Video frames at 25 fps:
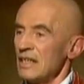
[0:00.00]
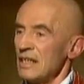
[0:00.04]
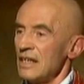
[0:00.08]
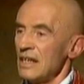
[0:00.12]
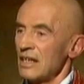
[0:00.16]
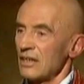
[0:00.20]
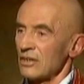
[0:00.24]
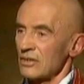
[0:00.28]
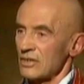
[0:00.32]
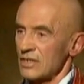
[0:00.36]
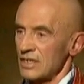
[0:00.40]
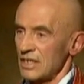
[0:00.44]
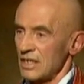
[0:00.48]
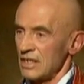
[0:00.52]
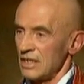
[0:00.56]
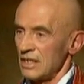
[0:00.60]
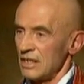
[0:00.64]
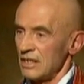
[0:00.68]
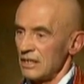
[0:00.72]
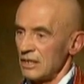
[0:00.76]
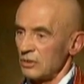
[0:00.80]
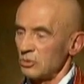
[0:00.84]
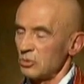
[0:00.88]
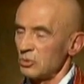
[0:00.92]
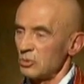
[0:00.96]
il a
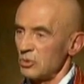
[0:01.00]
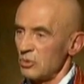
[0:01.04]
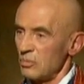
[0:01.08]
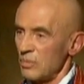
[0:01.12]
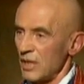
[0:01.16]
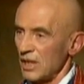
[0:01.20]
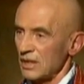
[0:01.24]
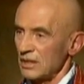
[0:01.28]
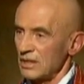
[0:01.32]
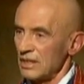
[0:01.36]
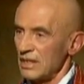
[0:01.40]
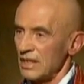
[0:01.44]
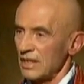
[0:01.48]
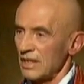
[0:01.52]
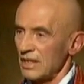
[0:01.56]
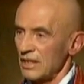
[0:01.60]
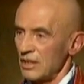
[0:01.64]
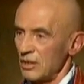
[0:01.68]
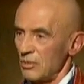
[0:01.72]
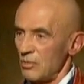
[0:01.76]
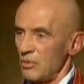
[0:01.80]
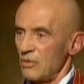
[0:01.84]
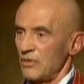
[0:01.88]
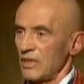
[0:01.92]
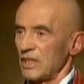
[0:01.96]
enseigné, il y a toute une partie des
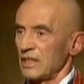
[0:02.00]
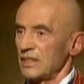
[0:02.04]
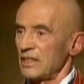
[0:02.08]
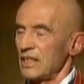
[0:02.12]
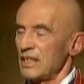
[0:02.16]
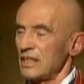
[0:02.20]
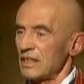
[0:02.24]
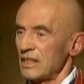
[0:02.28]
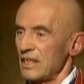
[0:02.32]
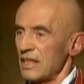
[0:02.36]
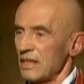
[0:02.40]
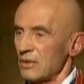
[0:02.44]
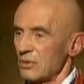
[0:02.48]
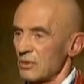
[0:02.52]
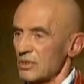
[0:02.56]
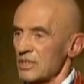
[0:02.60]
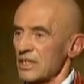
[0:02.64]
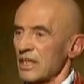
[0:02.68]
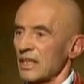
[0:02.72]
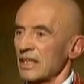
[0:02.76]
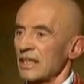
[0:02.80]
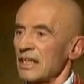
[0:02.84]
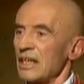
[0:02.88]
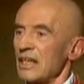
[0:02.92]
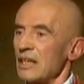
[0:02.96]
cas de noble vérité qui est
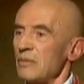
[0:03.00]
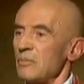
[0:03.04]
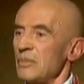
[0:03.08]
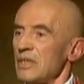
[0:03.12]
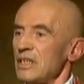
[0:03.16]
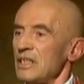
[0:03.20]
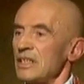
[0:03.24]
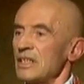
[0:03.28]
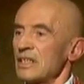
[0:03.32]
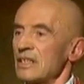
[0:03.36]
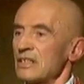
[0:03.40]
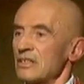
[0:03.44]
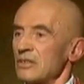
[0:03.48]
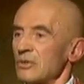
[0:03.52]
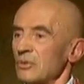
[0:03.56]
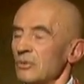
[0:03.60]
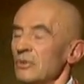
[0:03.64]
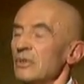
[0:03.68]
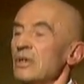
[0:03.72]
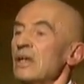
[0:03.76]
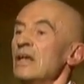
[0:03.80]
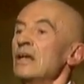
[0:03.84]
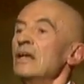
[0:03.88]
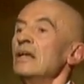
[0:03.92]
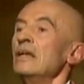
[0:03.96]
consacrée à la
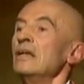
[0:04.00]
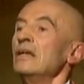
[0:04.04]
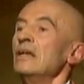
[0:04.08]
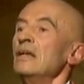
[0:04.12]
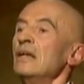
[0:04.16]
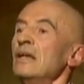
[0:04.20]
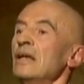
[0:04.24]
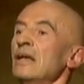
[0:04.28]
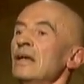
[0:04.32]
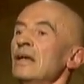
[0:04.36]
méditation. Mhm.